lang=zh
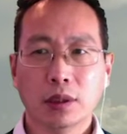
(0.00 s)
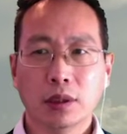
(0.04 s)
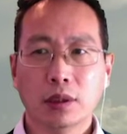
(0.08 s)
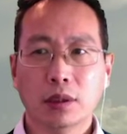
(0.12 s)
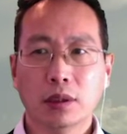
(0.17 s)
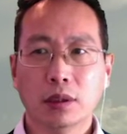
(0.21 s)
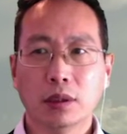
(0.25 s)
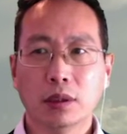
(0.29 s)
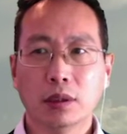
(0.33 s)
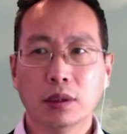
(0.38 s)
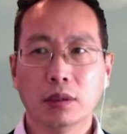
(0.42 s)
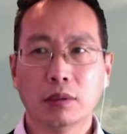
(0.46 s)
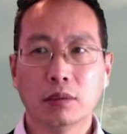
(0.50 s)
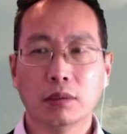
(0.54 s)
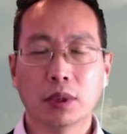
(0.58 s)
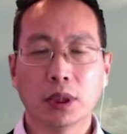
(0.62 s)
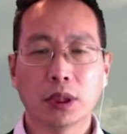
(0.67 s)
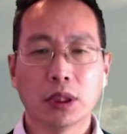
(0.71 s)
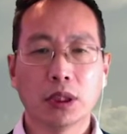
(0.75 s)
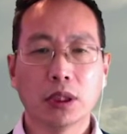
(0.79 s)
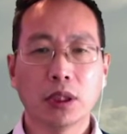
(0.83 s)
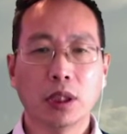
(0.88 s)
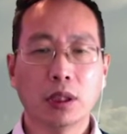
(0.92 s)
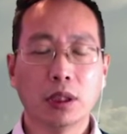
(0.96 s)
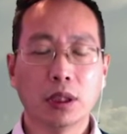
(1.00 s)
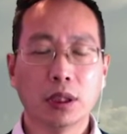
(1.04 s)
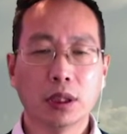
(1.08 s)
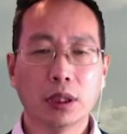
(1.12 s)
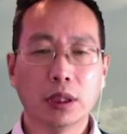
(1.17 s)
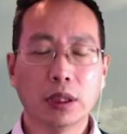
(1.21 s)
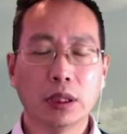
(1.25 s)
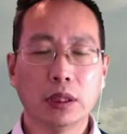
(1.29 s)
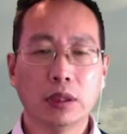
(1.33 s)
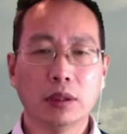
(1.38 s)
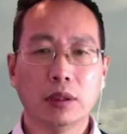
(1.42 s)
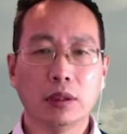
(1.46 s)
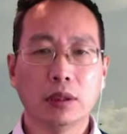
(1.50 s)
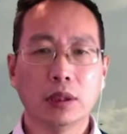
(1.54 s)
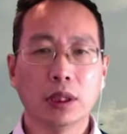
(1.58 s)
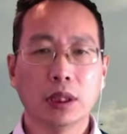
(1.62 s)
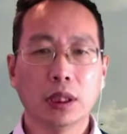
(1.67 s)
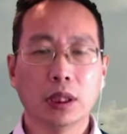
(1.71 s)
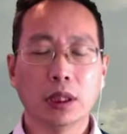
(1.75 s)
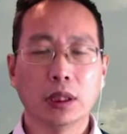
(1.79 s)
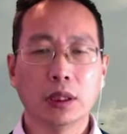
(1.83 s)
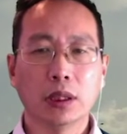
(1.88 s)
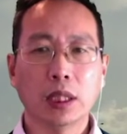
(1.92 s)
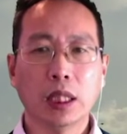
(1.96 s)
呃，我知道的这
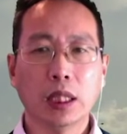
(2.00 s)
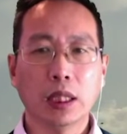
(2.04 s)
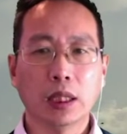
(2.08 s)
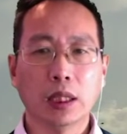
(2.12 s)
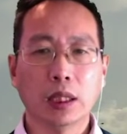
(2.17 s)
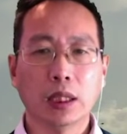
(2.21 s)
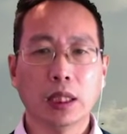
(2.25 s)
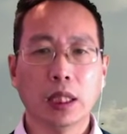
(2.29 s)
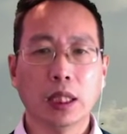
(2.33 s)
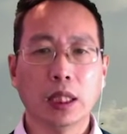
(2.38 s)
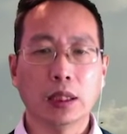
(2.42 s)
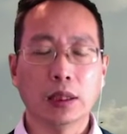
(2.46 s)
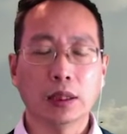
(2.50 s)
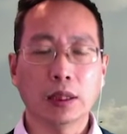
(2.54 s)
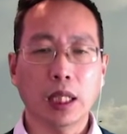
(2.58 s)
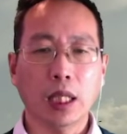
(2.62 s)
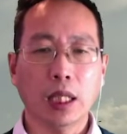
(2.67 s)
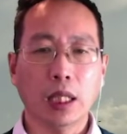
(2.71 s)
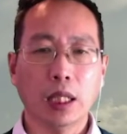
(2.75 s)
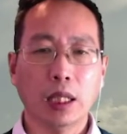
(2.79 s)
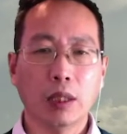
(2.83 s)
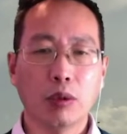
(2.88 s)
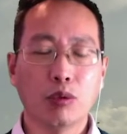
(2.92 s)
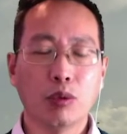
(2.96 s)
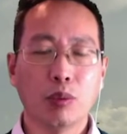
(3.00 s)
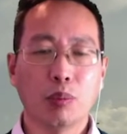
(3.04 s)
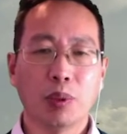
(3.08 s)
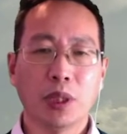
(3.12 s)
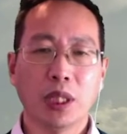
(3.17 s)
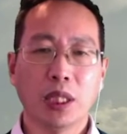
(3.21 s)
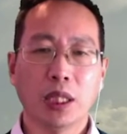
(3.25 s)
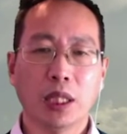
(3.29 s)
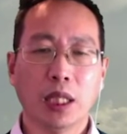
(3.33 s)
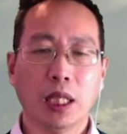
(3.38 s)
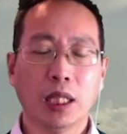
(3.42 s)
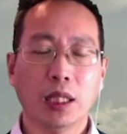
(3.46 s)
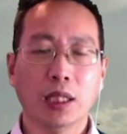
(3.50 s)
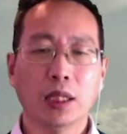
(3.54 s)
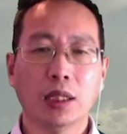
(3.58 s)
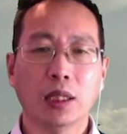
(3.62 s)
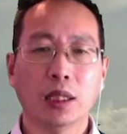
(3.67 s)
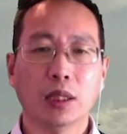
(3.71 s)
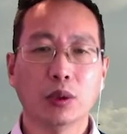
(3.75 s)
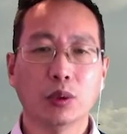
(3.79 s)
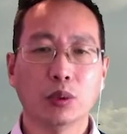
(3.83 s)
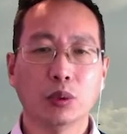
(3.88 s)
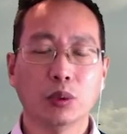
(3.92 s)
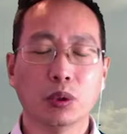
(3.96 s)
个价格呢，大概最便宜的
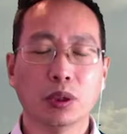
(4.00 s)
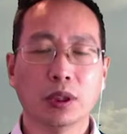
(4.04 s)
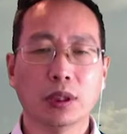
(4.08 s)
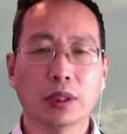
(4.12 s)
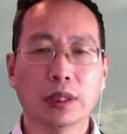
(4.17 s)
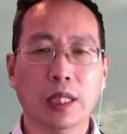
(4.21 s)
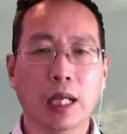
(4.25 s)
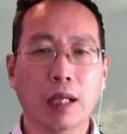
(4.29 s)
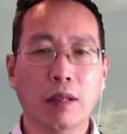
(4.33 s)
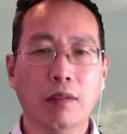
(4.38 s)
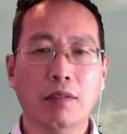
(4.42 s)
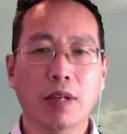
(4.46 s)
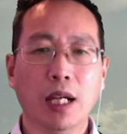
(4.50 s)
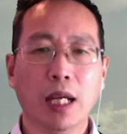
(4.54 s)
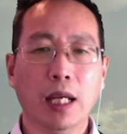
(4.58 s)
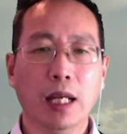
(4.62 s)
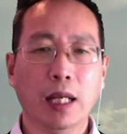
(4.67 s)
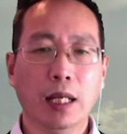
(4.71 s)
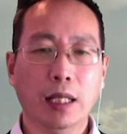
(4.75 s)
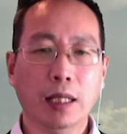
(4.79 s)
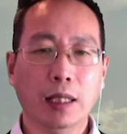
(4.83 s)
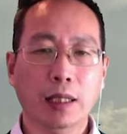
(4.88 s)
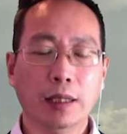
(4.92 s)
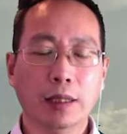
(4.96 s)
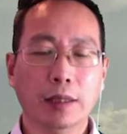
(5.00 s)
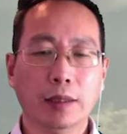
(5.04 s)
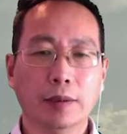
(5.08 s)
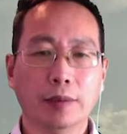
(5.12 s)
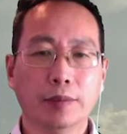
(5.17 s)
有三万，